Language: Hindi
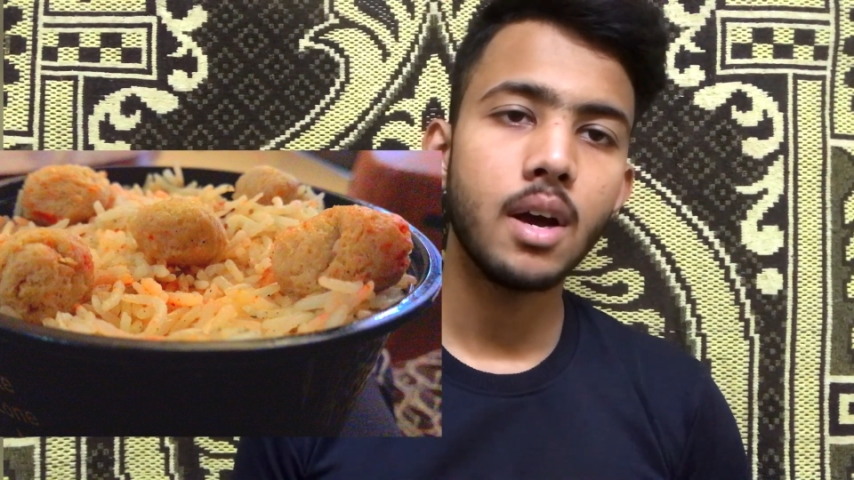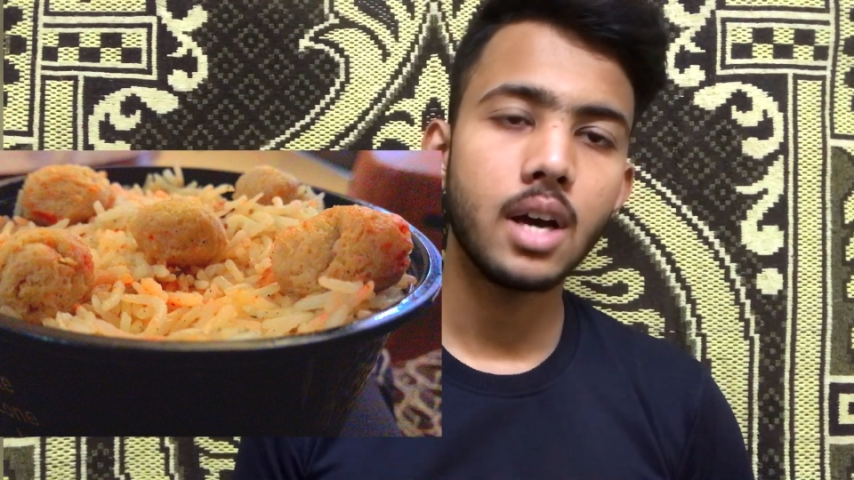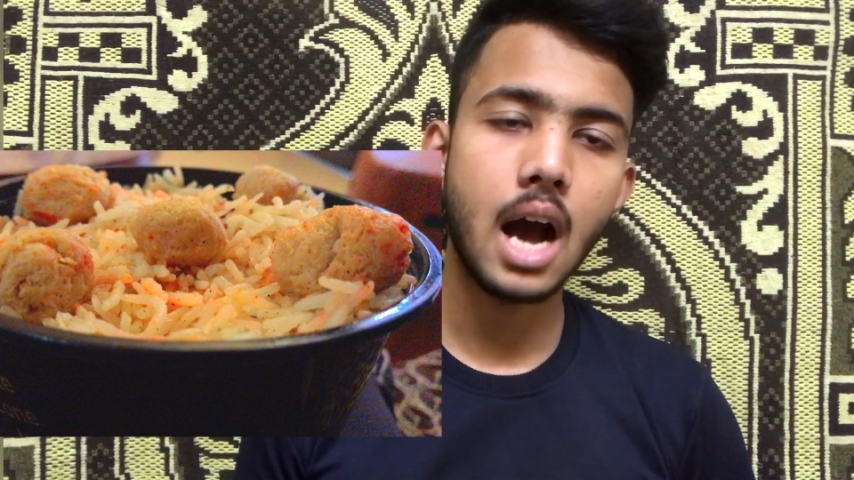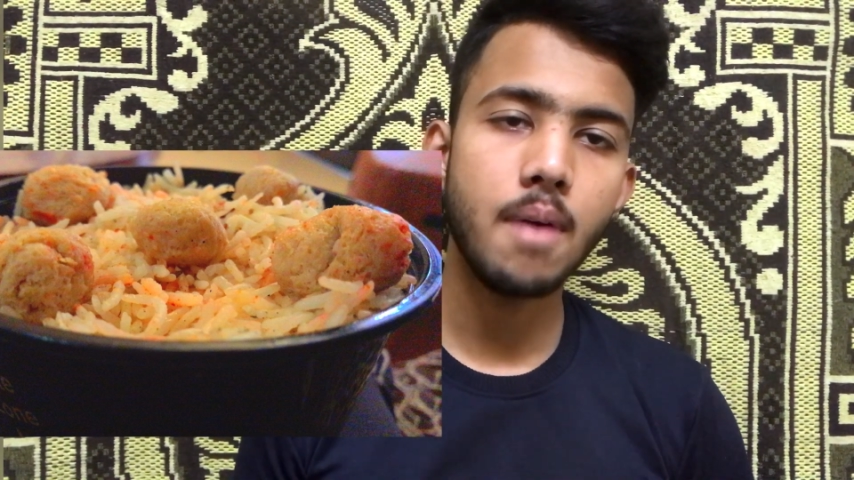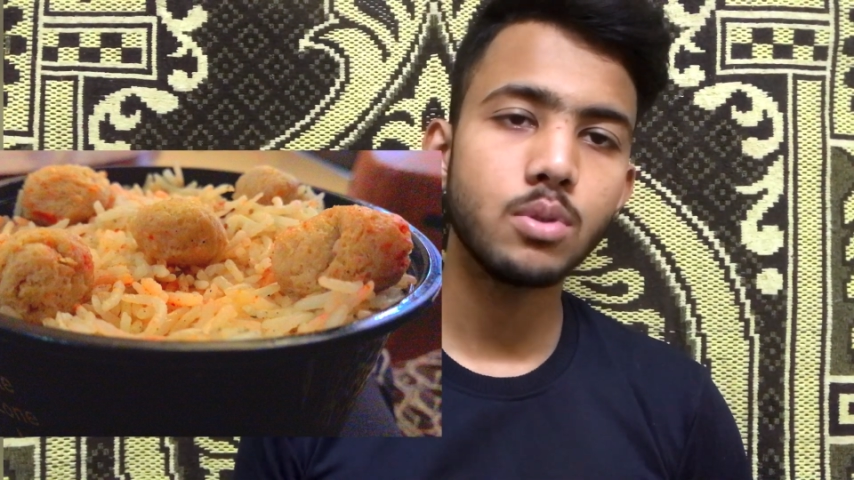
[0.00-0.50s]

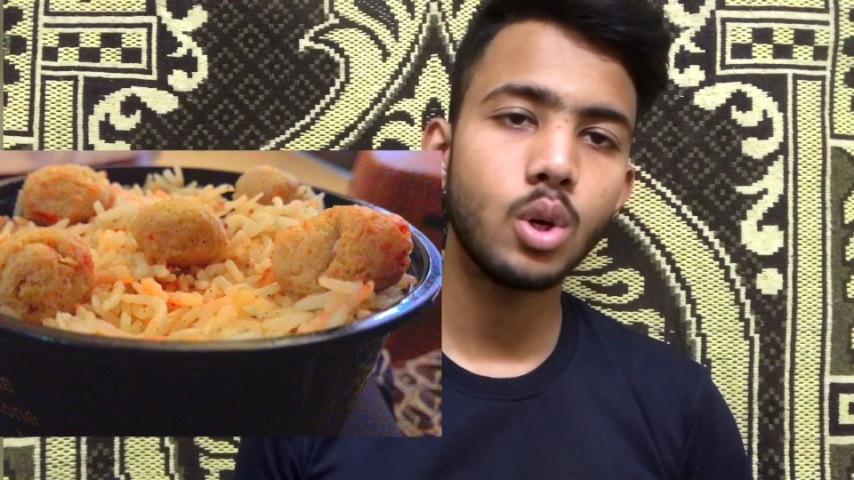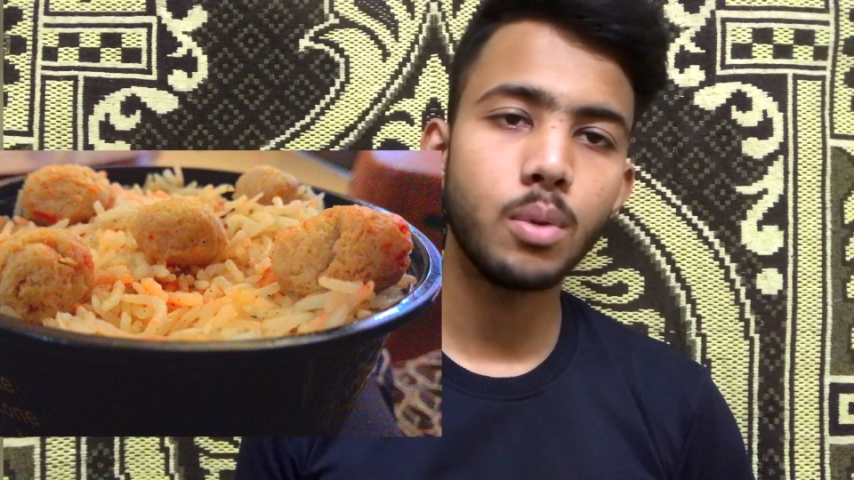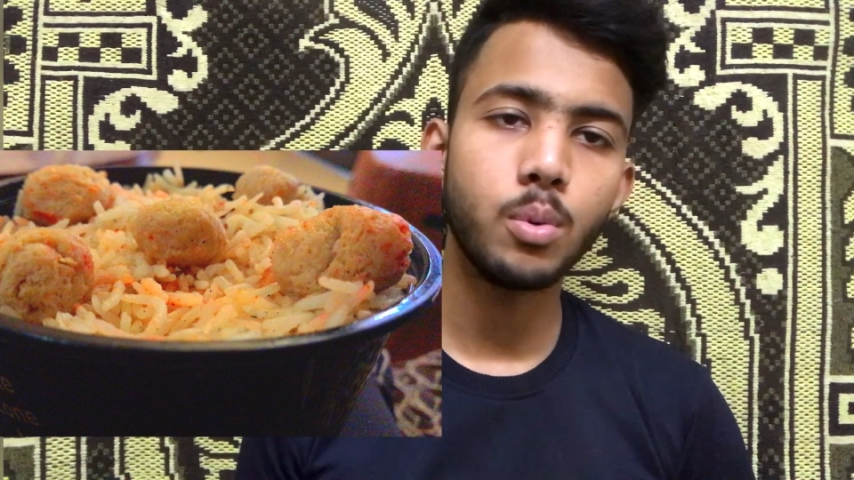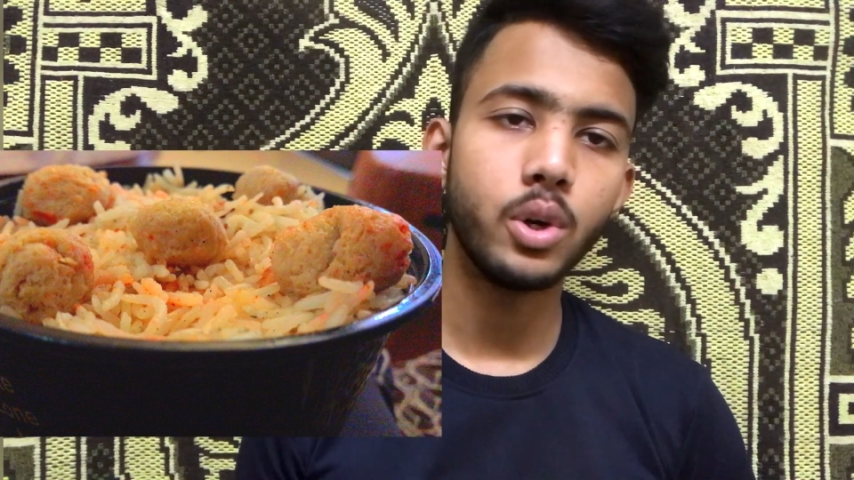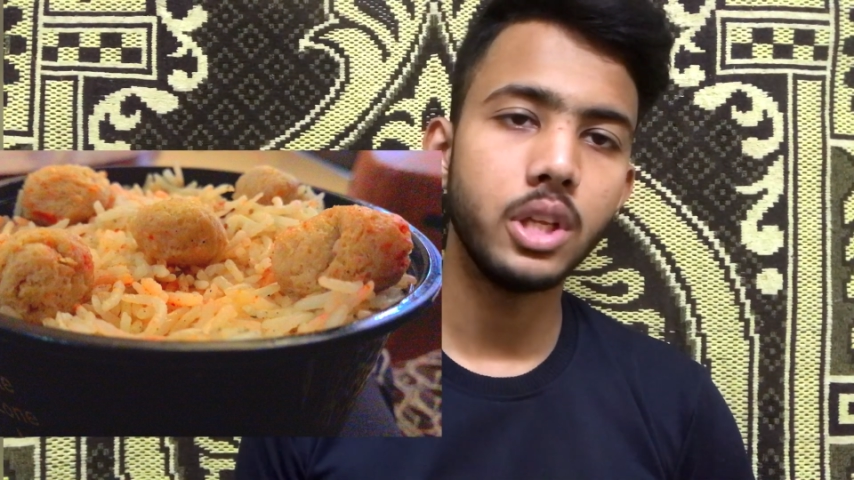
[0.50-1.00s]
काप्स और
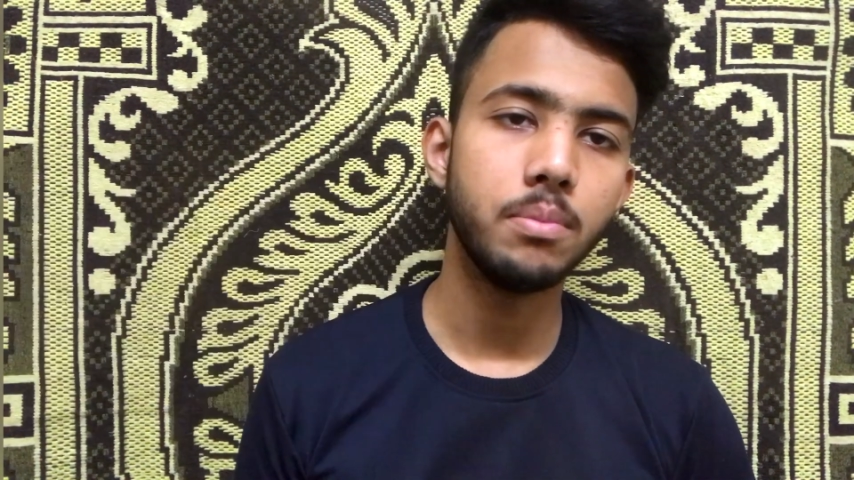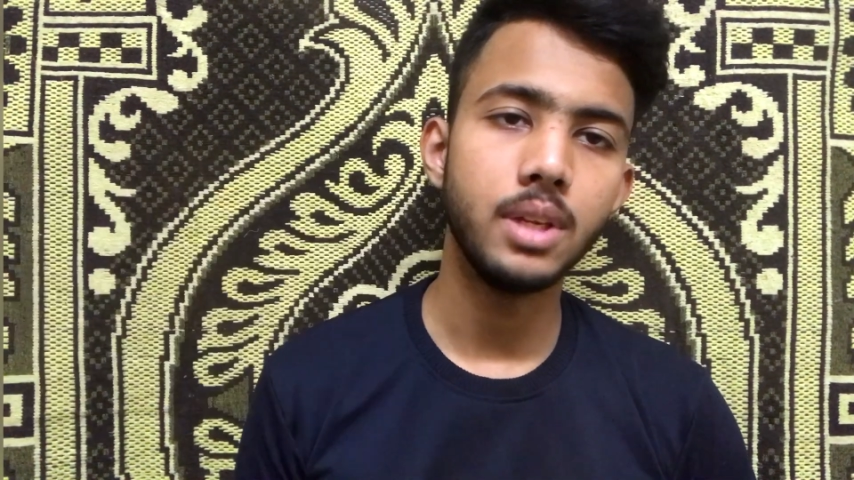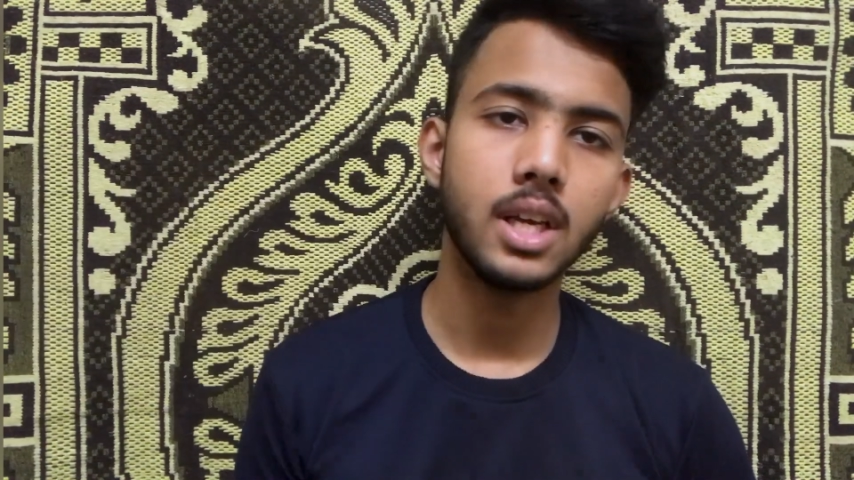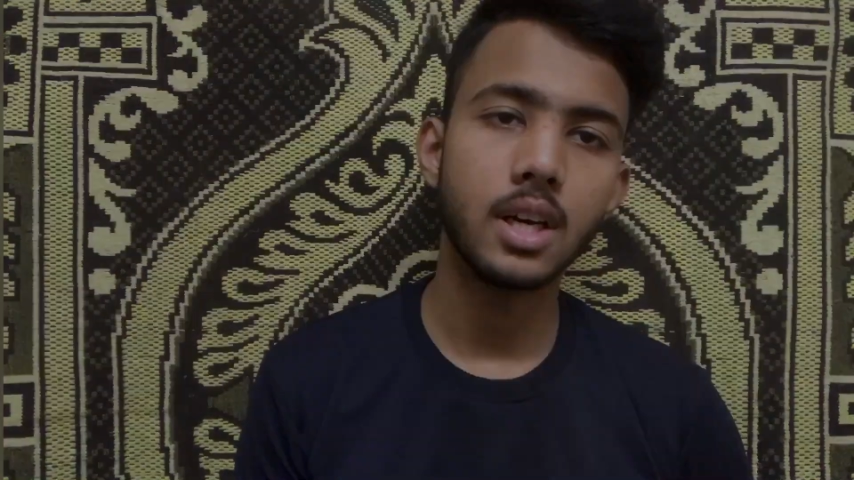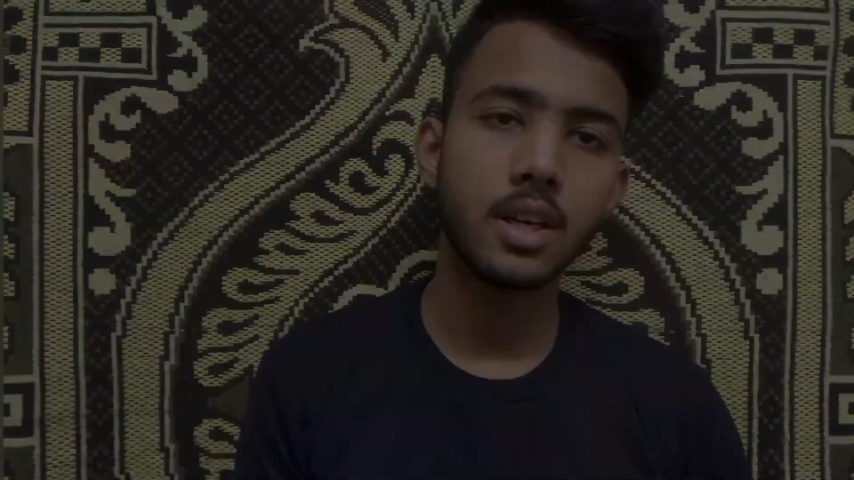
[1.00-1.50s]
प्रोटीन मिलेगा